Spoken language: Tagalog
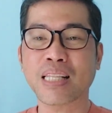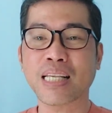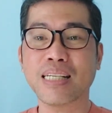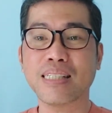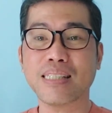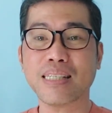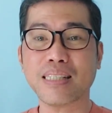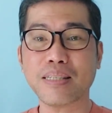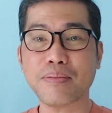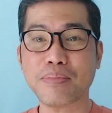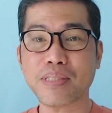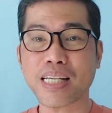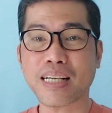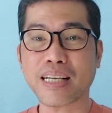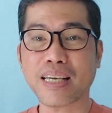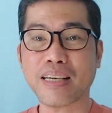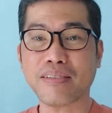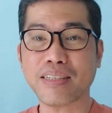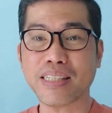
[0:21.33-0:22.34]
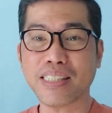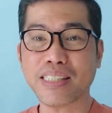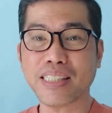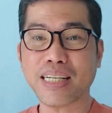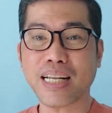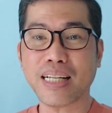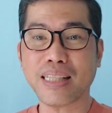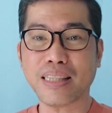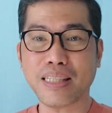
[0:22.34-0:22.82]
Sa Team Sangkay
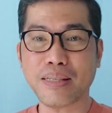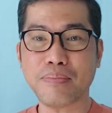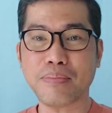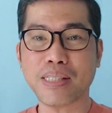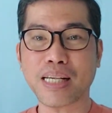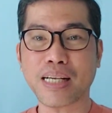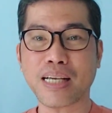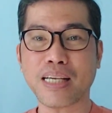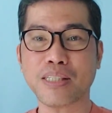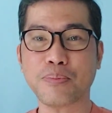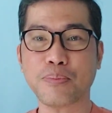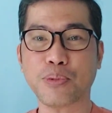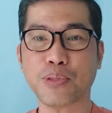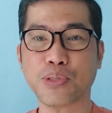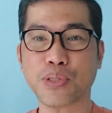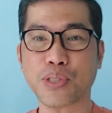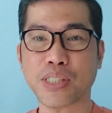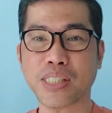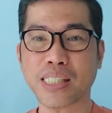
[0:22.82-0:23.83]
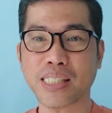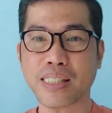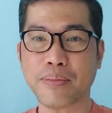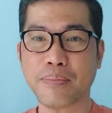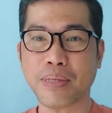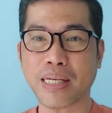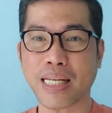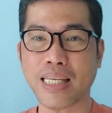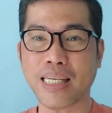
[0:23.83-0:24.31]
Original, Team Sangkay Sponsors,
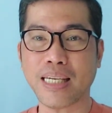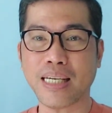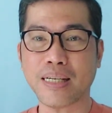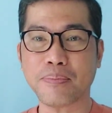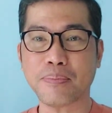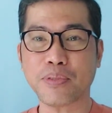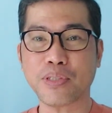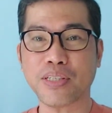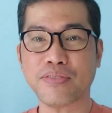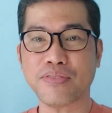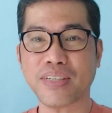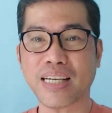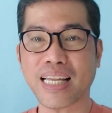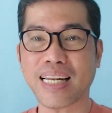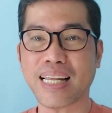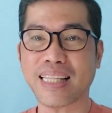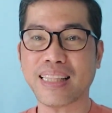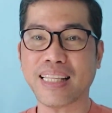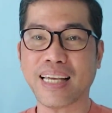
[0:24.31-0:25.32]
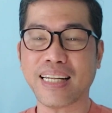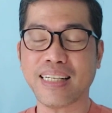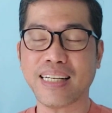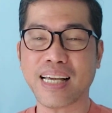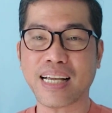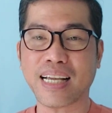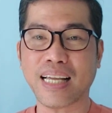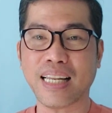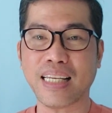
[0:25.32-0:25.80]
Team Kalingap, Kuya Val at
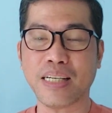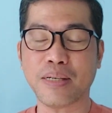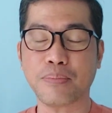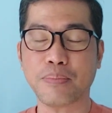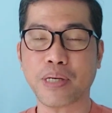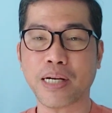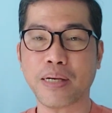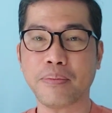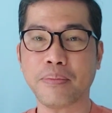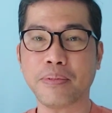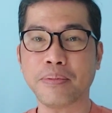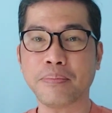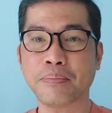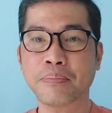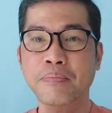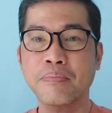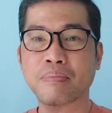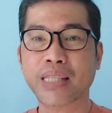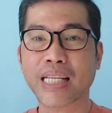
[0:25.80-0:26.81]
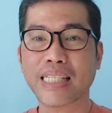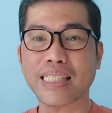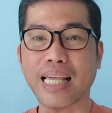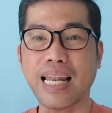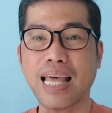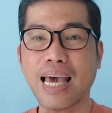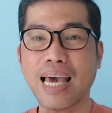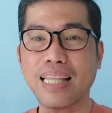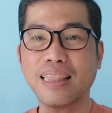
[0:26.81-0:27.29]
Edna Kalingap Proud. Sa
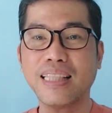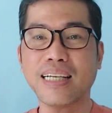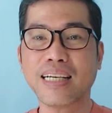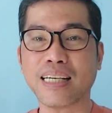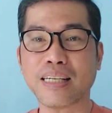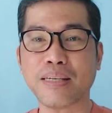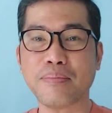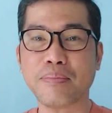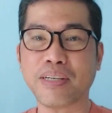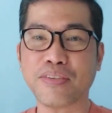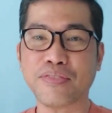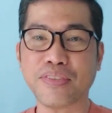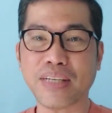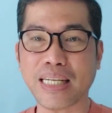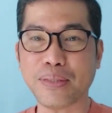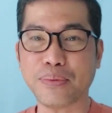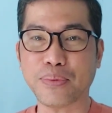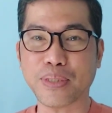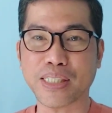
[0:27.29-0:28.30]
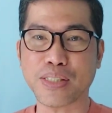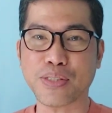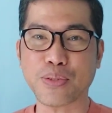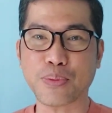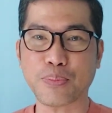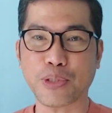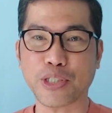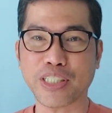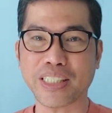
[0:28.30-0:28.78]
lahat ng aking mga followers,
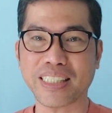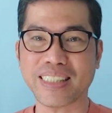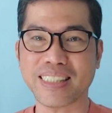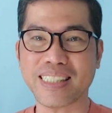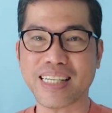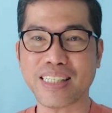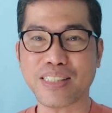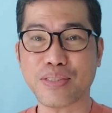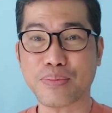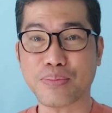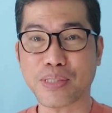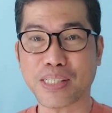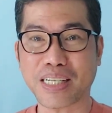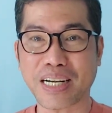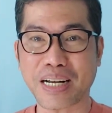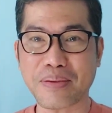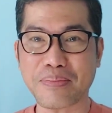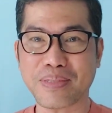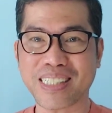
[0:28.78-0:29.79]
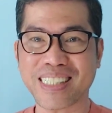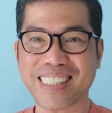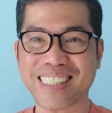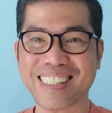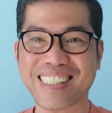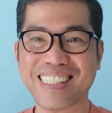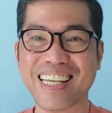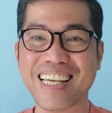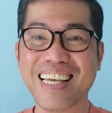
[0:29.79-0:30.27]
supporters, and
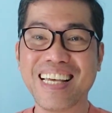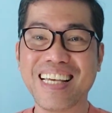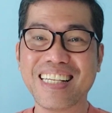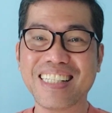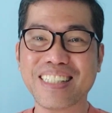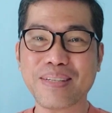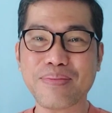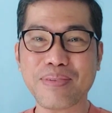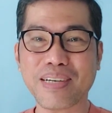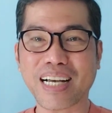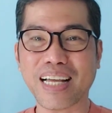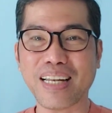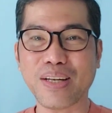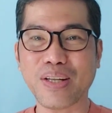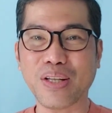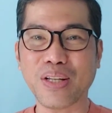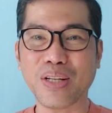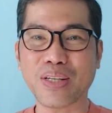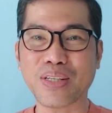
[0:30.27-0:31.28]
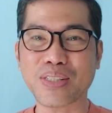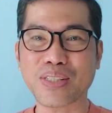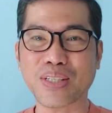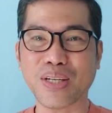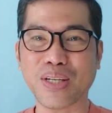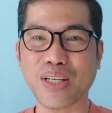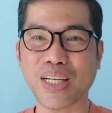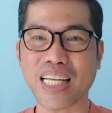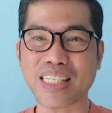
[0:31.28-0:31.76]
subscribers sa mga lolos,
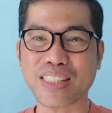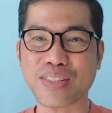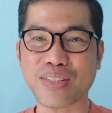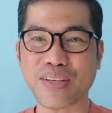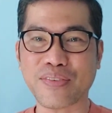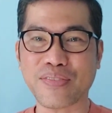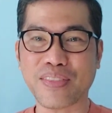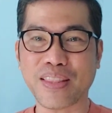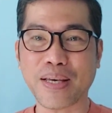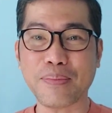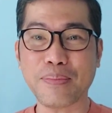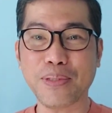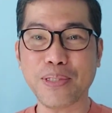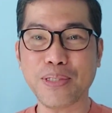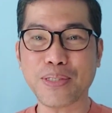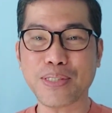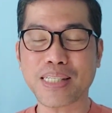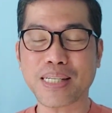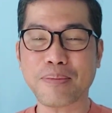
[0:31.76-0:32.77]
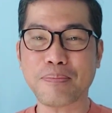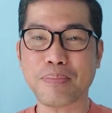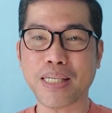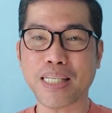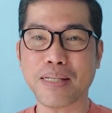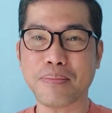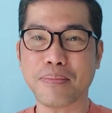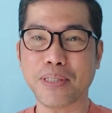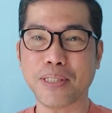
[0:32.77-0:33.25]
lolas, FWs, and
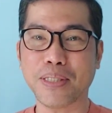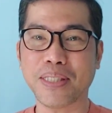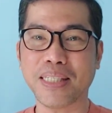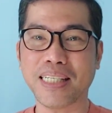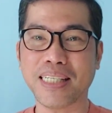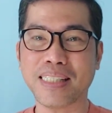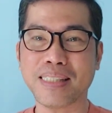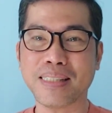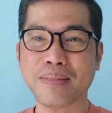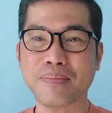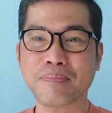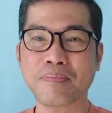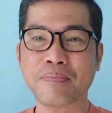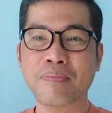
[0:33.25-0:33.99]
PWDs.